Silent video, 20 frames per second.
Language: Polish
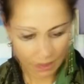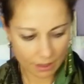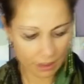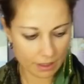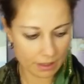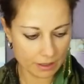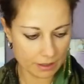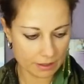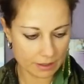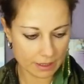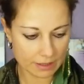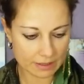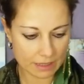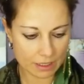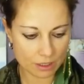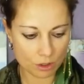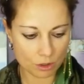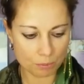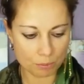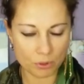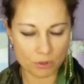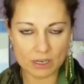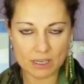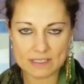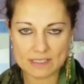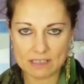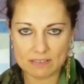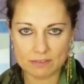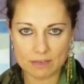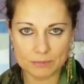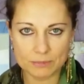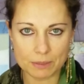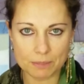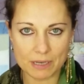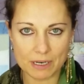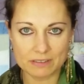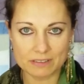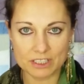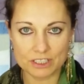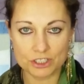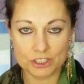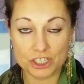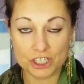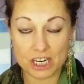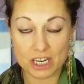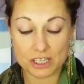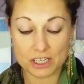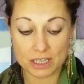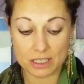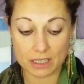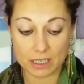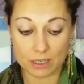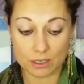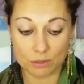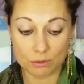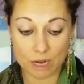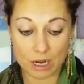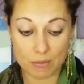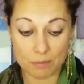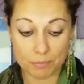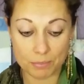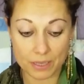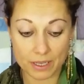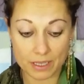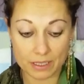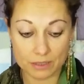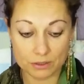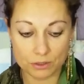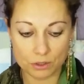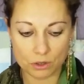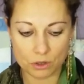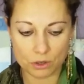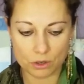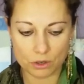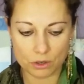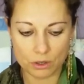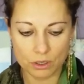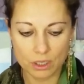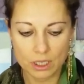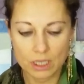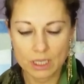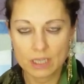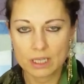E, dlatego polecam Wam naprawdę szczerze taką lampę do